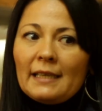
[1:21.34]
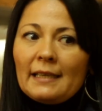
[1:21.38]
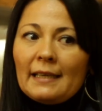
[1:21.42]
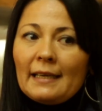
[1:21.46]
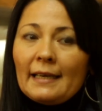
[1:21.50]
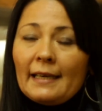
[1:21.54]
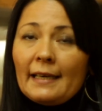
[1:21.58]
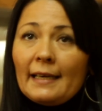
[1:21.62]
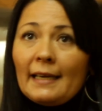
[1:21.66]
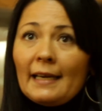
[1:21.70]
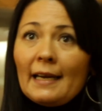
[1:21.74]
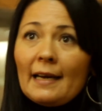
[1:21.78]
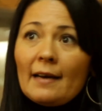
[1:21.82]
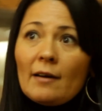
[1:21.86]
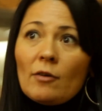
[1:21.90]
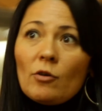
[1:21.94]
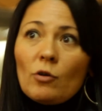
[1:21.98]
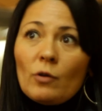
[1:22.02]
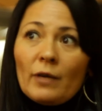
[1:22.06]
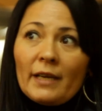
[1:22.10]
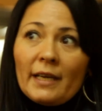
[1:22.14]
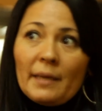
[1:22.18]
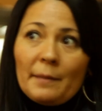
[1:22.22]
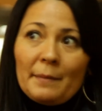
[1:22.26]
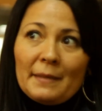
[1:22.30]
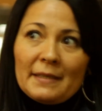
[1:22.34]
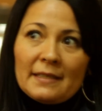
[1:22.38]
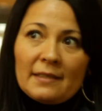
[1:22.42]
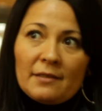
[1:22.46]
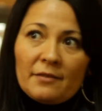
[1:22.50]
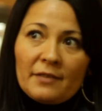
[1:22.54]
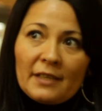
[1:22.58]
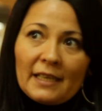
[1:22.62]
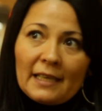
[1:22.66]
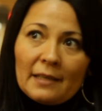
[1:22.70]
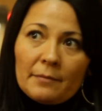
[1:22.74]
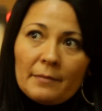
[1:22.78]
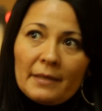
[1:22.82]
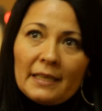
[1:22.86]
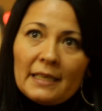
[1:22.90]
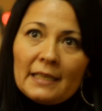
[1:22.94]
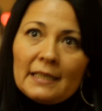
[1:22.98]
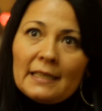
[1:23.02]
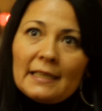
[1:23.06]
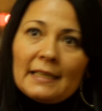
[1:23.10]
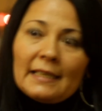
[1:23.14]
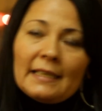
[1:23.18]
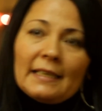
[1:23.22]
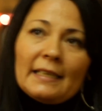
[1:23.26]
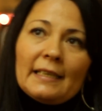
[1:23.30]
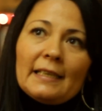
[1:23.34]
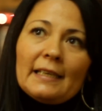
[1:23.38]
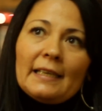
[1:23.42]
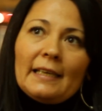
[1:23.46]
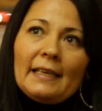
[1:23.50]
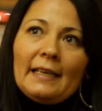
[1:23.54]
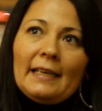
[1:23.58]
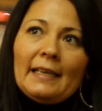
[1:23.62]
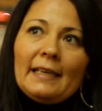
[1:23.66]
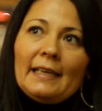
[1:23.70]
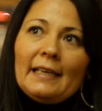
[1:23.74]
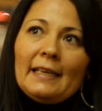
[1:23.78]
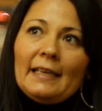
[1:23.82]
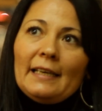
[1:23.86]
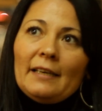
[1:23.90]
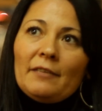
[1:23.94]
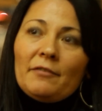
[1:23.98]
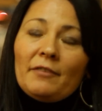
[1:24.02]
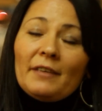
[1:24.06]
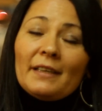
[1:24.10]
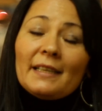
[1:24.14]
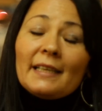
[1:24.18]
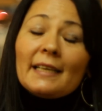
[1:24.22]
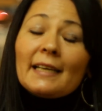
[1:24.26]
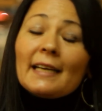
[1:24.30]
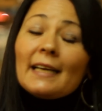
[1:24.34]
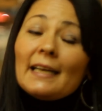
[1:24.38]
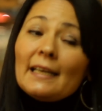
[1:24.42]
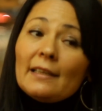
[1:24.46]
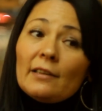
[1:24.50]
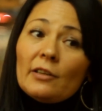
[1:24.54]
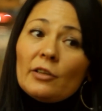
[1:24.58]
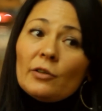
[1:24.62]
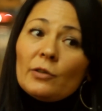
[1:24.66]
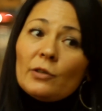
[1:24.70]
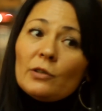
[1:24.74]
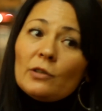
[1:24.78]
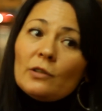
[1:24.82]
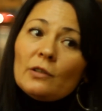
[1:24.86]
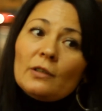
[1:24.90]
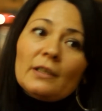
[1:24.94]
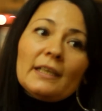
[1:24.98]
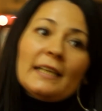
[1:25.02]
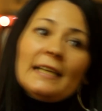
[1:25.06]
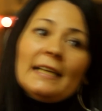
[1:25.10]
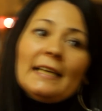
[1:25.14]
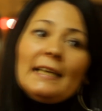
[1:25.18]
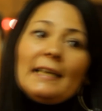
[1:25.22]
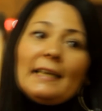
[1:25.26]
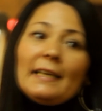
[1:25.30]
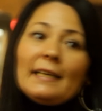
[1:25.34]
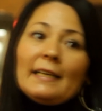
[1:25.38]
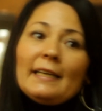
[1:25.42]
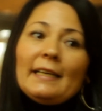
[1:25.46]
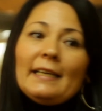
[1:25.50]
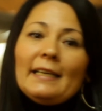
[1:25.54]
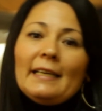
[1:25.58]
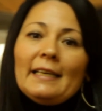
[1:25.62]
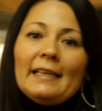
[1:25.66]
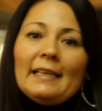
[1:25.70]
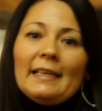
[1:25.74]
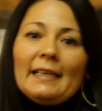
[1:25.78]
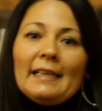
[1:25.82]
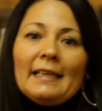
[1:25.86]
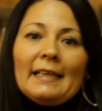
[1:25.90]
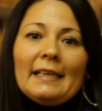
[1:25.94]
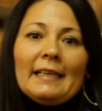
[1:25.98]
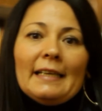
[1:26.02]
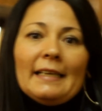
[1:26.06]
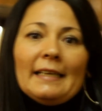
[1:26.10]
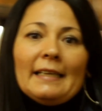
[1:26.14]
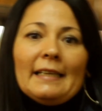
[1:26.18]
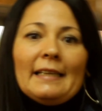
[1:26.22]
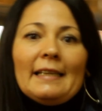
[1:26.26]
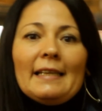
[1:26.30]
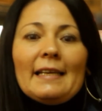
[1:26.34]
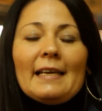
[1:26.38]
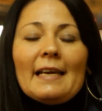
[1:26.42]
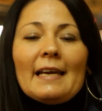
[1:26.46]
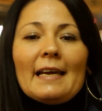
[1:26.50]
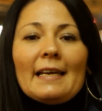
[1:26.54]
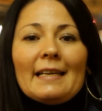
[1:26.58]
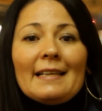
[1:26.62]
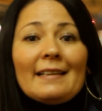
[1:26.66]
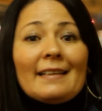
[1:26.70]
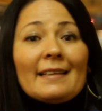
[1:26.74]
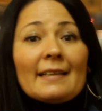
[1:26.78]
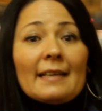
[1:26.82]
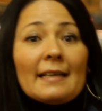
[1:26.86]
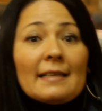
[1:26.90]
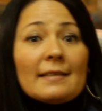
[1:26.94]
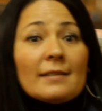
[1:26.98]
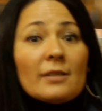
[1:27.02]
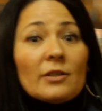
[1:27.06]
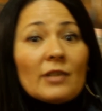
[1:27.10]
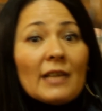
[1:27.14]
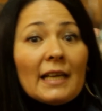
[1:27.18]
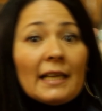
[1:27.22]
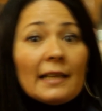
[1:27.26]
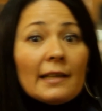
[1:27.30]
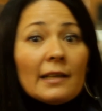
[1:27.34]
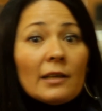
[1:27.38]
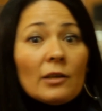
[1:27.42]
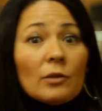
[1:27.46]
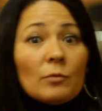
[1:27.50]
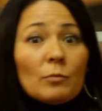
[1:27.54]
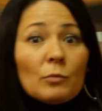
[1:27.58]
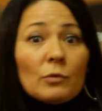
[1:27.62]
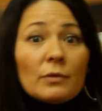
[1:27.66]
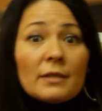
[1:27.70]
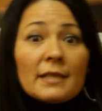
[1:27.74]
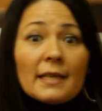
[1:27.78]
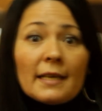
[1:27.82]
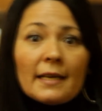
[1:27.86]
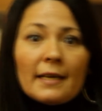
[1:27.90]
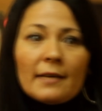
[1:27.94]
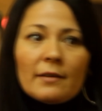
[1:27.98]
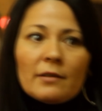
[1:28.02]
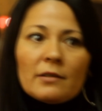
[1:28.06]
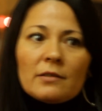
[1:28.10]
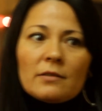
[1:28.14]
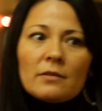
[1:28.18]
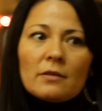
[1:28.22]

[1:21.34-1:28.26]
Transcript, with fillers: tarea hoy específicamente eh, festejando el eh, Día Internacional de los Museos,